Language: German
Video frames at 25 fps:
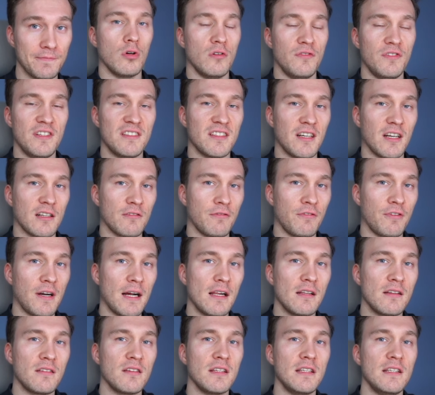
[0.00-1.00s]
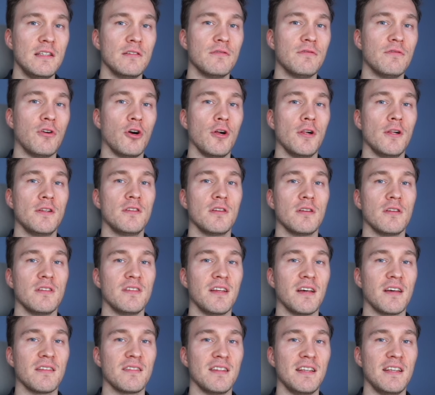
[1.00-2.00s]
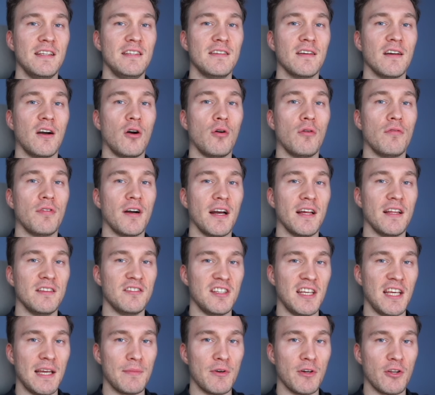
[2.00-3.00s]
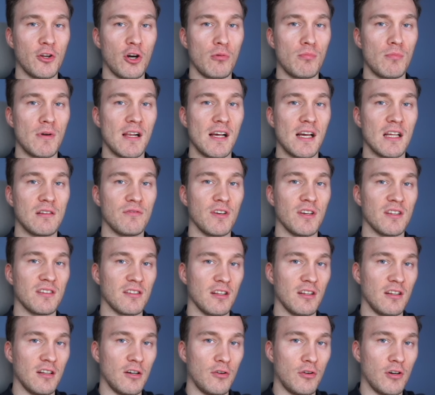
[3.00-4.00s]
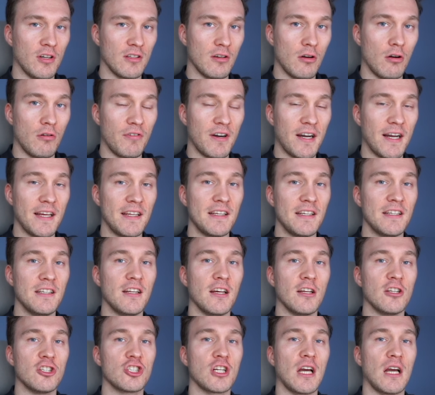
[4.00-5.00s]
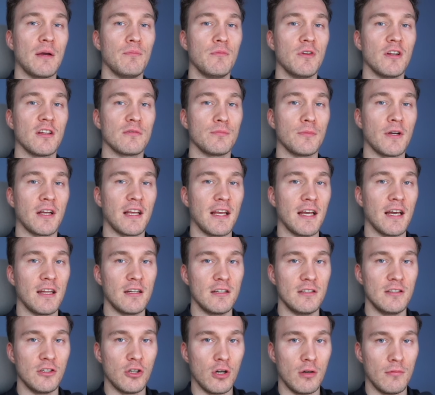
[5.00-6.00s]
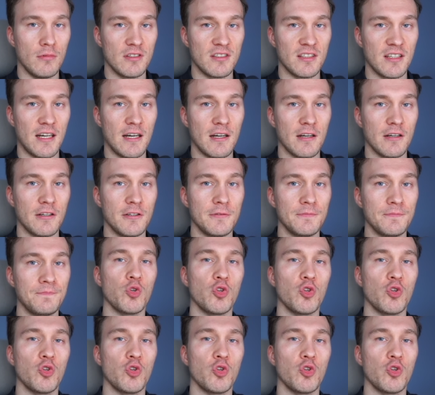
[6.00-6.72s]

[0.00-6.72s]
Und wie gesagt, falls ihr wollt, dass ich auf ein Thema nochmal etwas genauer drauf eingehe, dann schreibt mir das mal gerne in die Kommentare.